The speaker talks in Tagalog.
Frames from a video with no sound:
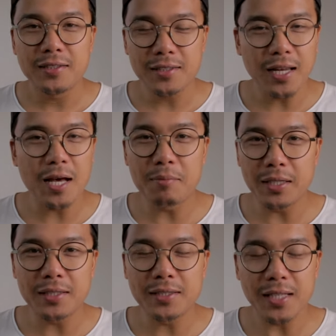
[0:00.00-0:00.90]

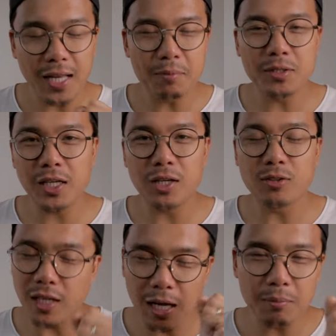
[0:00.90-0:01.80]
Salamat. Salamat sa inyo.
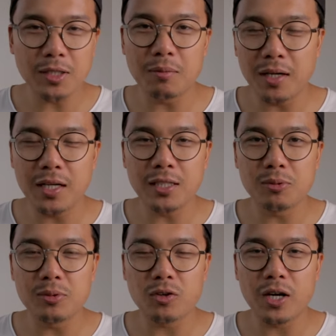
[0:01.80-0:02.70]
Salamat sa mga
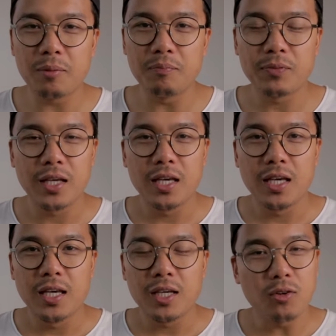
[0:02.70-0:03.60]
nag-subscribe.
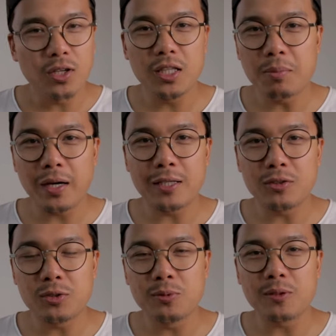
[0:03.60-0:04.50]
Kung hindi pa kayo
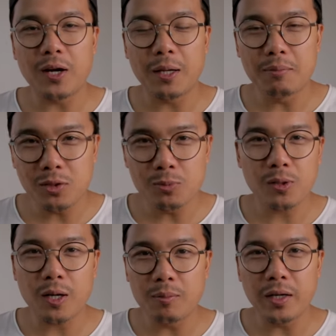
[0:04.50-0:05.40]
nag-subscribe,
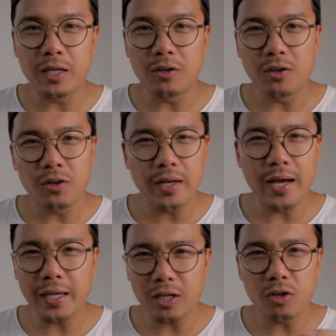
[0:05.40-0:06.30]
subscribe kayo.
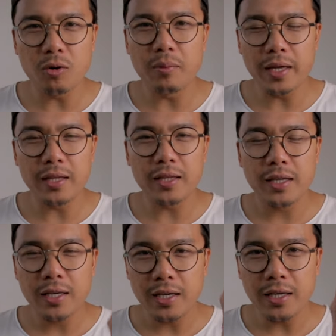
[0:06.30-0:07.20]
Like, comment.
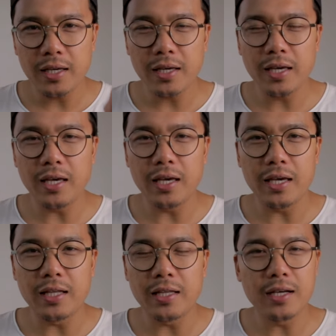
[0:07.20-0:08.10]

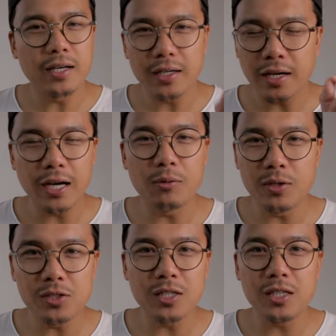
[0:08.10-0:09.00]
And uh, I
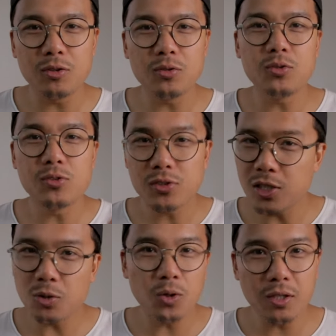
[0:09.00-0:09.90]
will see you sa
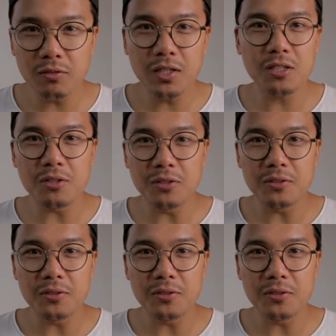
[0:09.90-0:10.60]
sunod na video.